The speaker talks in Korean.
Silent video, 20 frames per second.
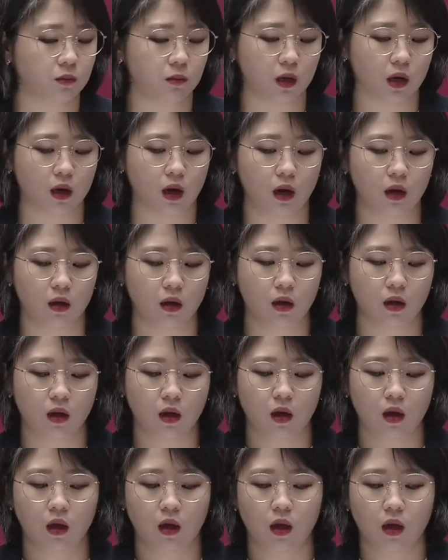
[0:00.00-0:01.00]
것입니까?
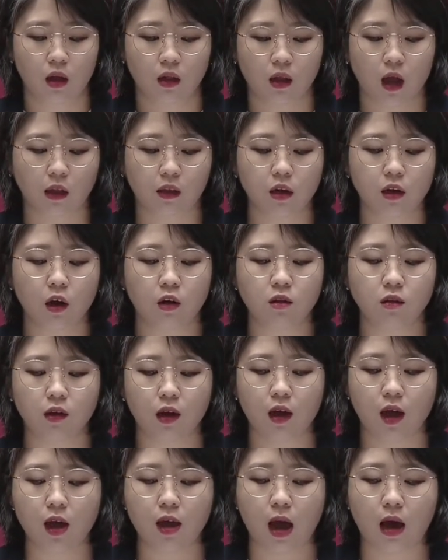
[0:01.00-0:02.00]
다들
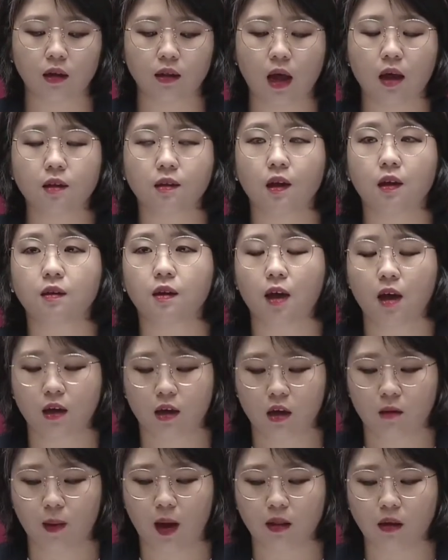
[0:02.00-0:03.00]
현재의 양당
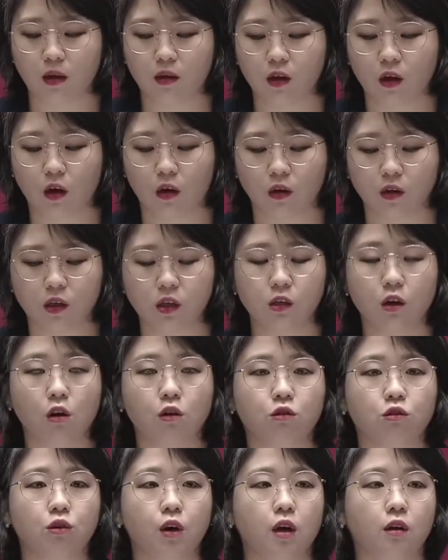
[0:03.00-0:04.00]
체제에 기반해서
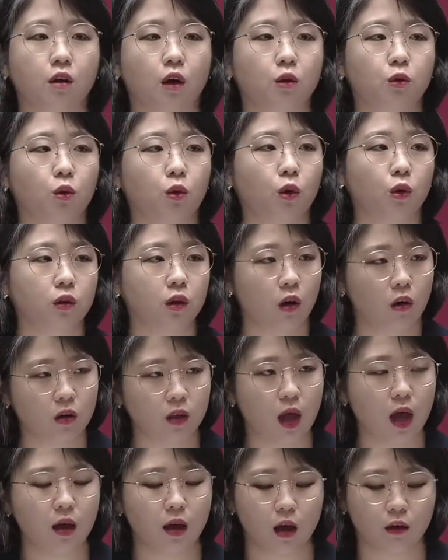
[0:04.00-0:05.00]
지역구에서도
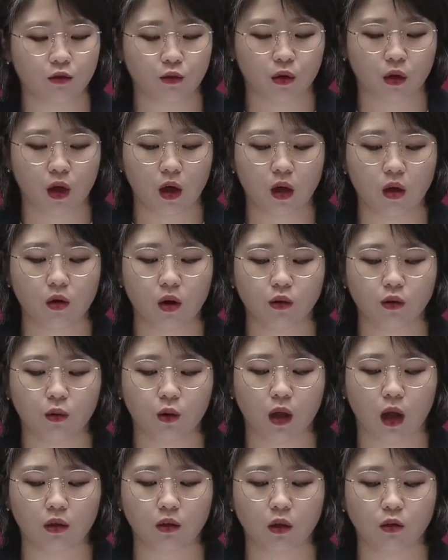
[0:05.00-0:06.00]
정당의
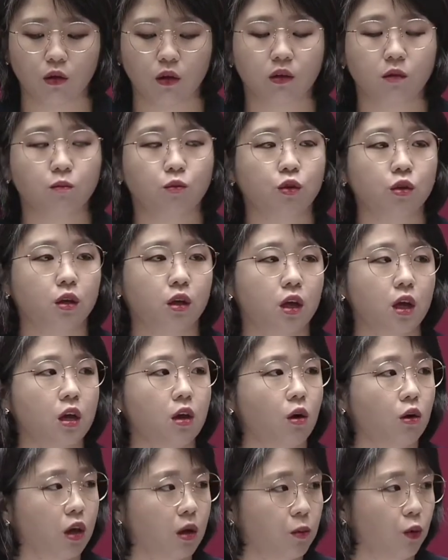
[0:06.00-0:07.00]
국회의원으로 당선되신
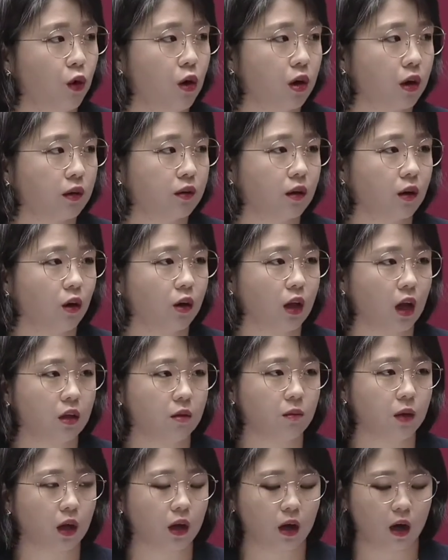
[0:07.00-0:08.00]
분들이 여기 모여 계신 것
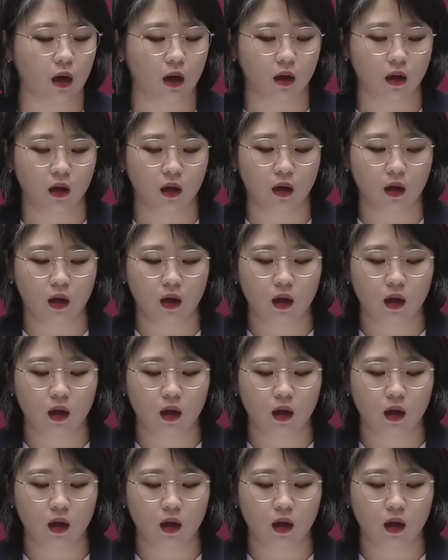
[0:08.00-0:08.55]
아닙니까?